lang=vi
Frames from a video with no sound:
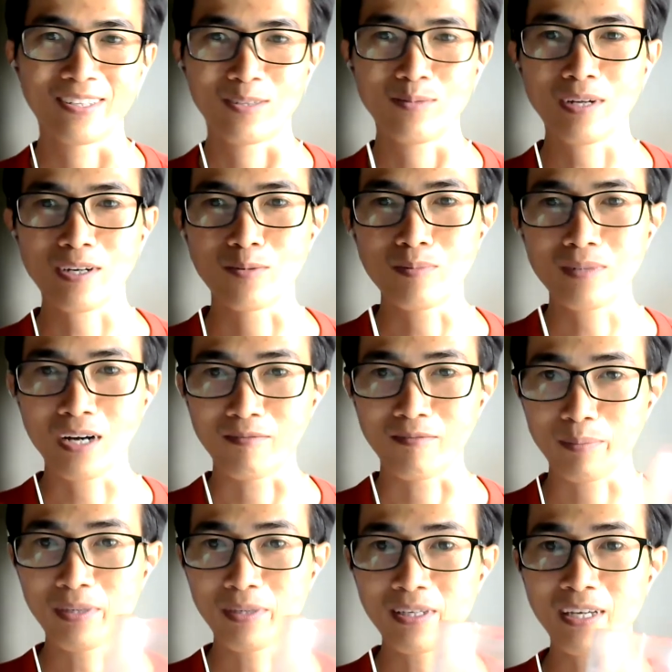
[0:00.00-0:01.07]
chúng ta cũng cần
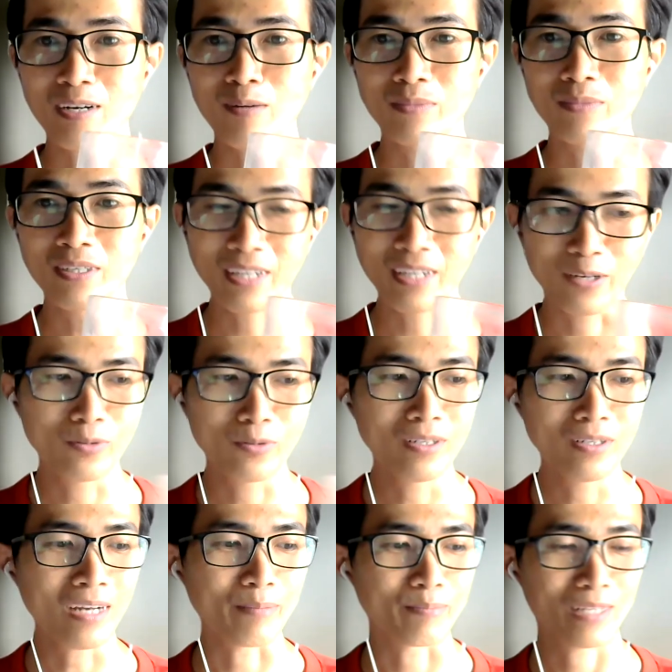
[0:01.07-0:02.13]
phải biết cái công thức để uống
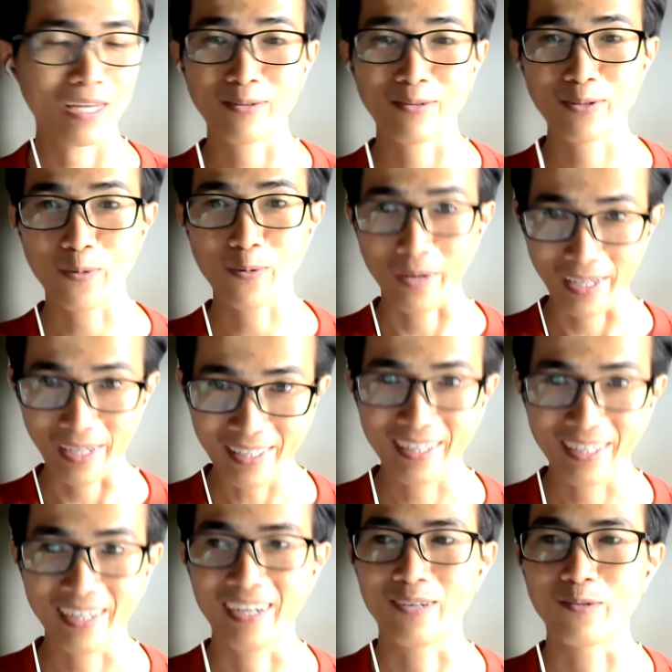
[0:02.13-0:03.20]
nước làm sao cho khỏe
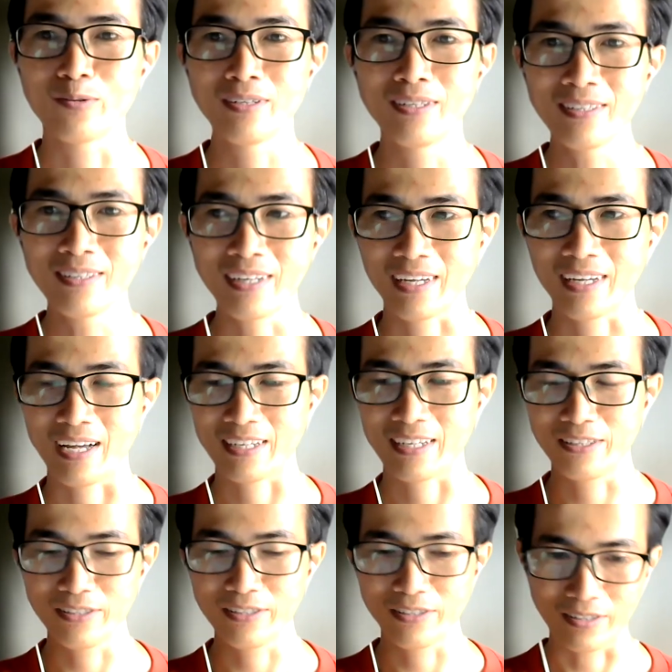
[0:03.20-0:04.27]
à, uống nước này
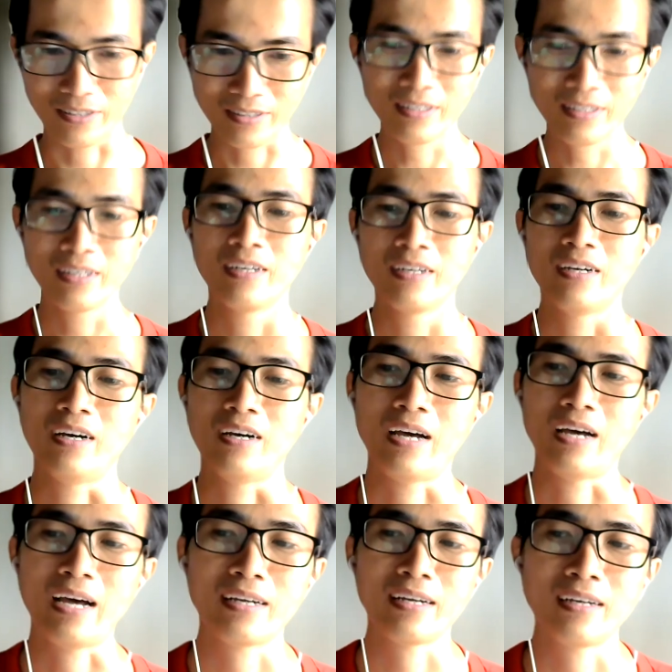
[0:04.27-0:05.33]
ăn dinh dưỡng à,
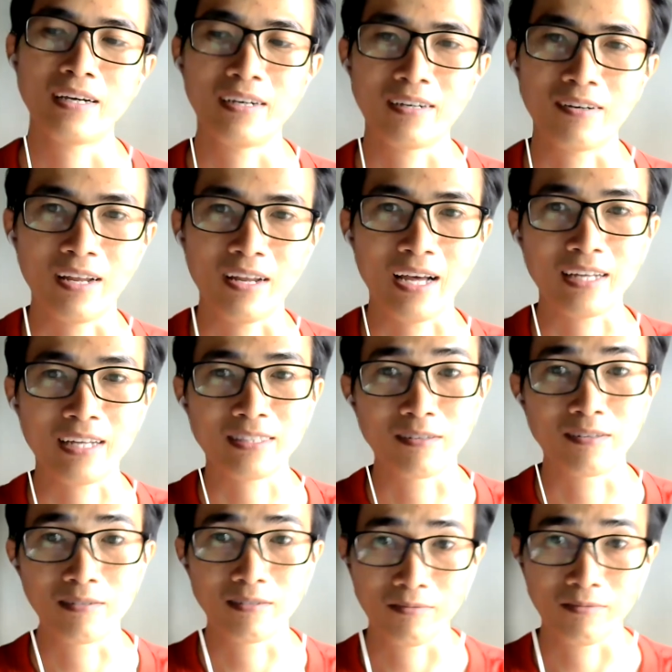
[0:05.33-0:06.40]
ăn à, gọi là ăn
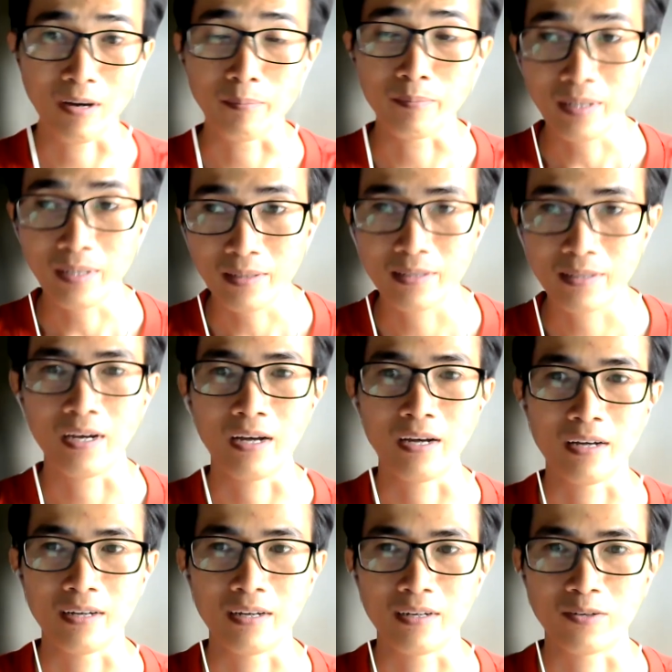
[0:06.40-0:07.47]
thực phẩm
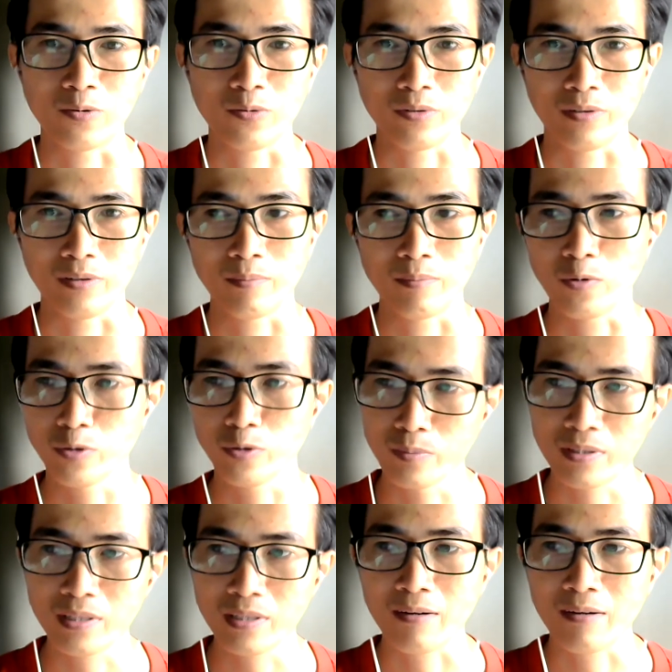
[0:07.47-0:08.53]
à, rồi bổ
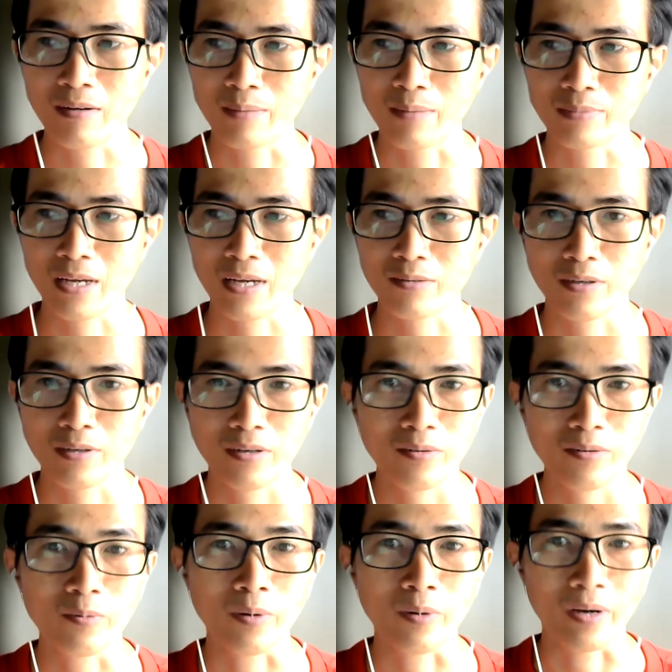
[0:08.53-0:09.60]
sung nhé làm sao cho
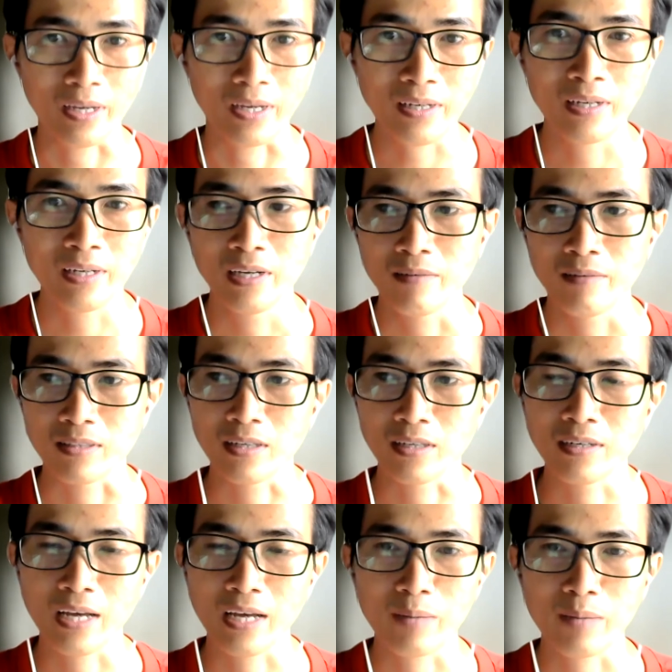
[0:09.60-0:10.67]
nó khỏe và tương này
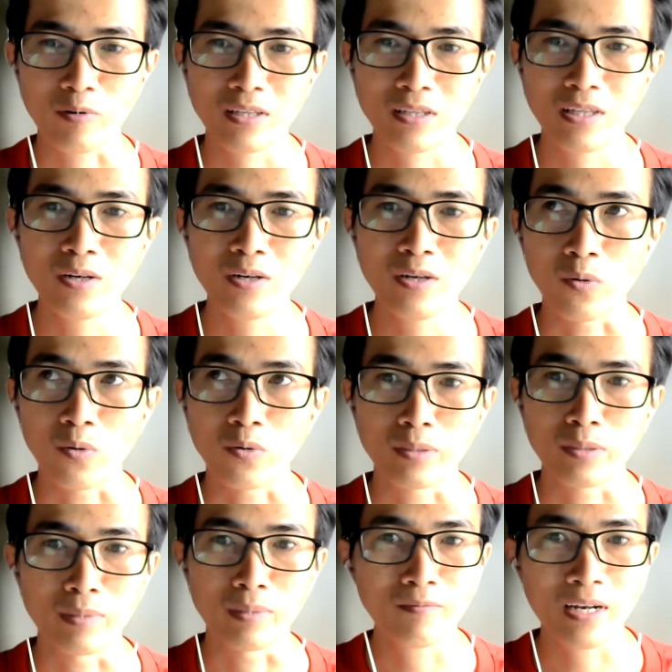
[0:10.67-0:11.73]
ăn một cái chế độ thì
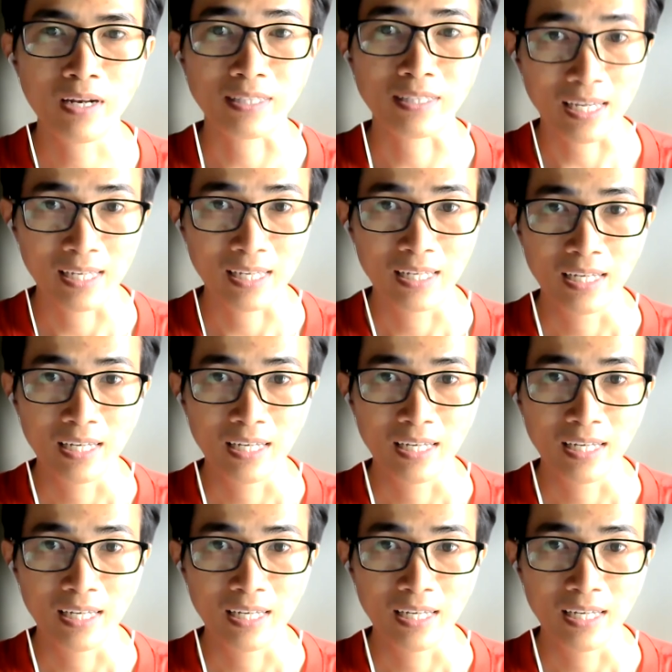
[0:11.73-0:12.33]
mình không phải là chay